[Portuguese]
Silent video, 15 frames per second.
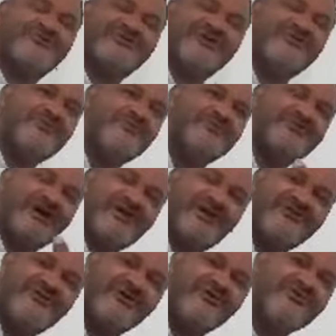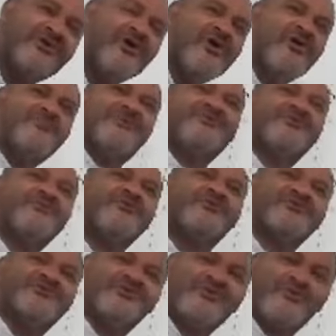eles vão buscar a Deus para saber o que
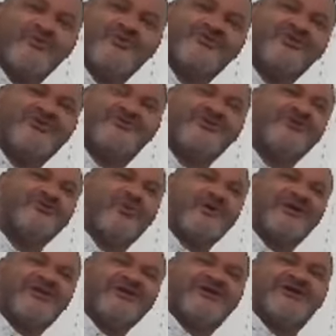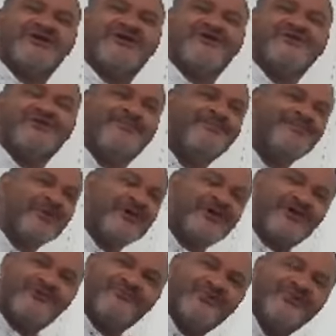estava acontecendo com aquela criança que
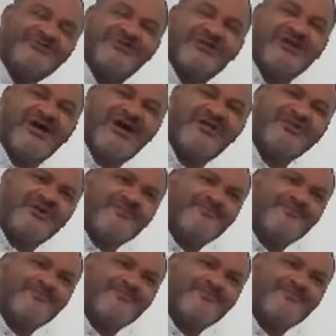foi gerada.